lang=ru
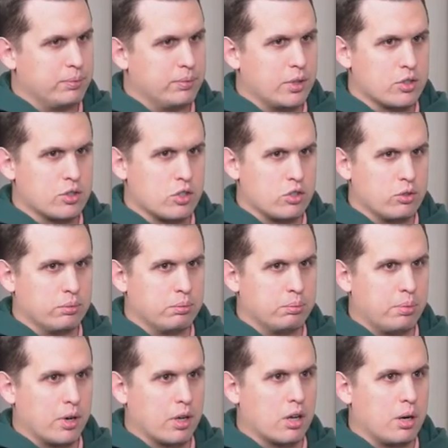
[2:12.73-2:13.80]
так скажем,
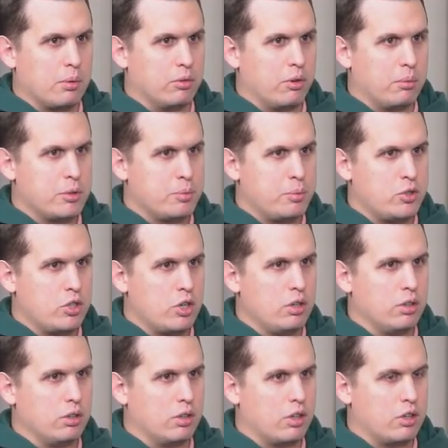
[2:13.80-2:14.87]
программного
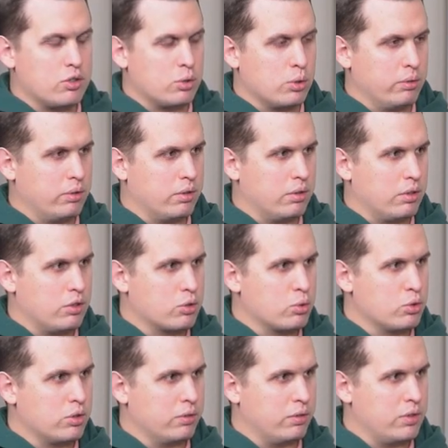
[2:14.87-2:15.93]
обеспечения на основе
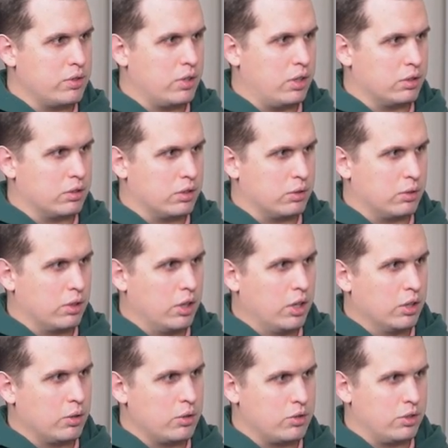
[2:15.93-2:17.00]
искусственного интеллекта. Верно.
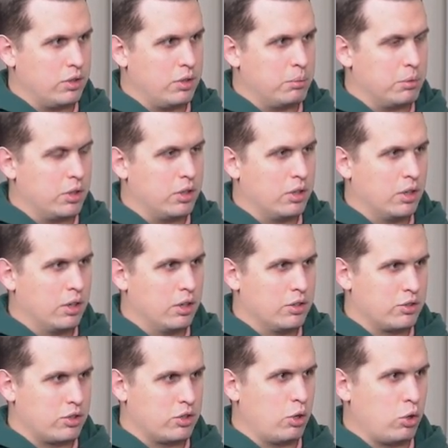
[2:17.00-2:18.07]
То есть ты именно
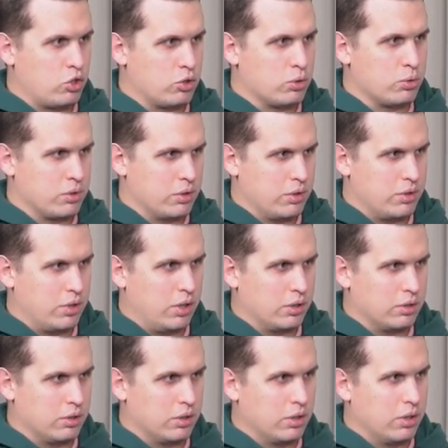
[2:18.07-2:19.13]
создаешь искусственный
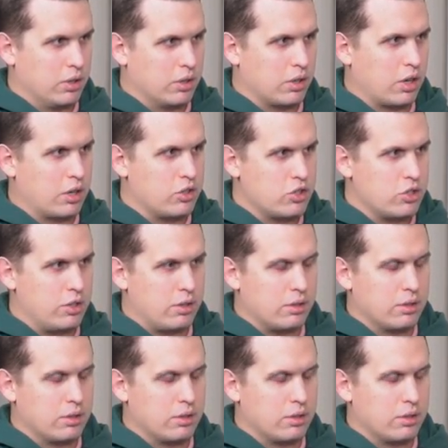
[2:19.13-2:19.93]
интеллект, Верно. как инженер.